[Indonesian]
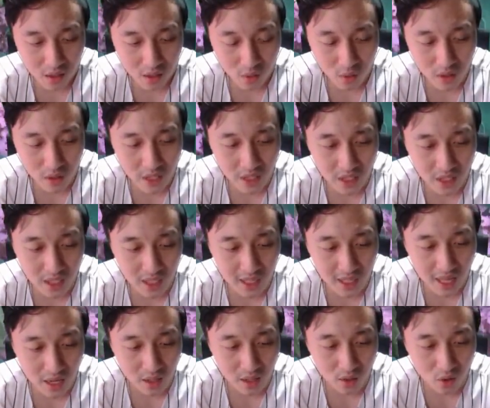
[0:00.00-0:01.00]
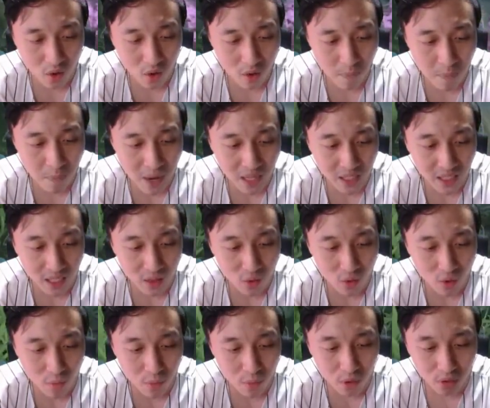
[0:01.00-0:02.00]
Gue jadi hilang gerobak ya,
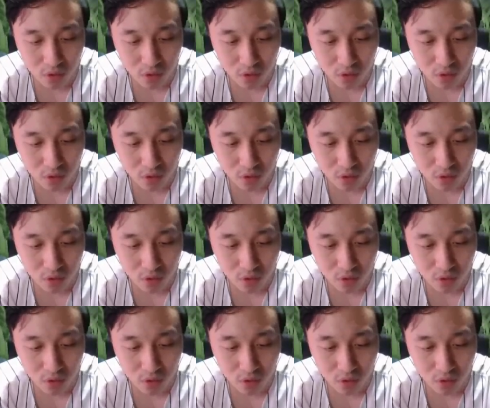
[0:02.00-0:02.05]
goblok